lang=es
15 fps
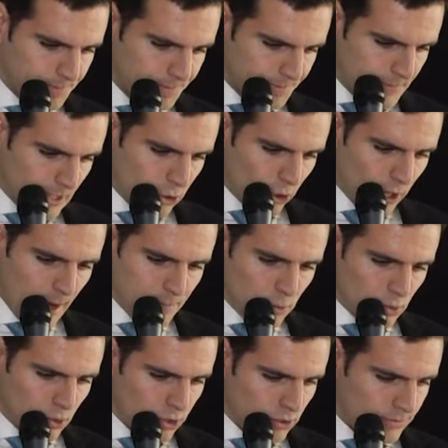Estoy a
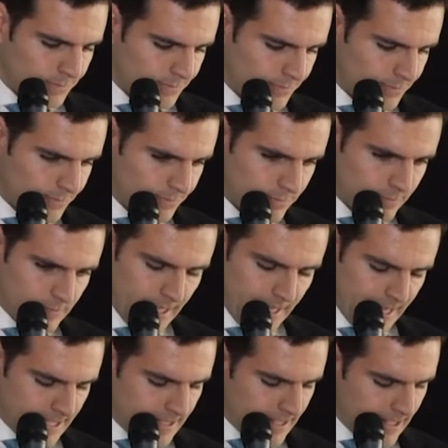punto en
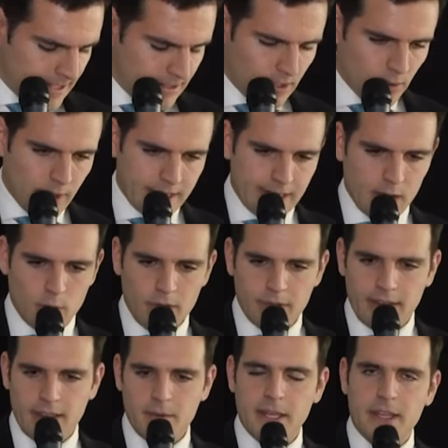este y una secuencia de
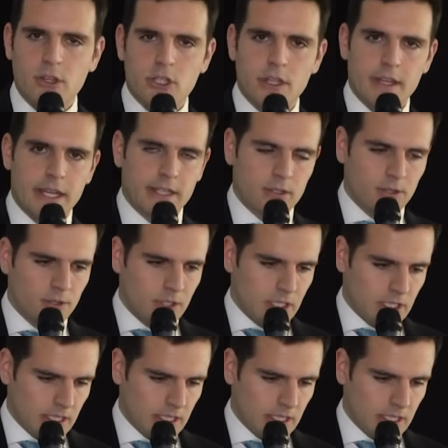vídeos y directos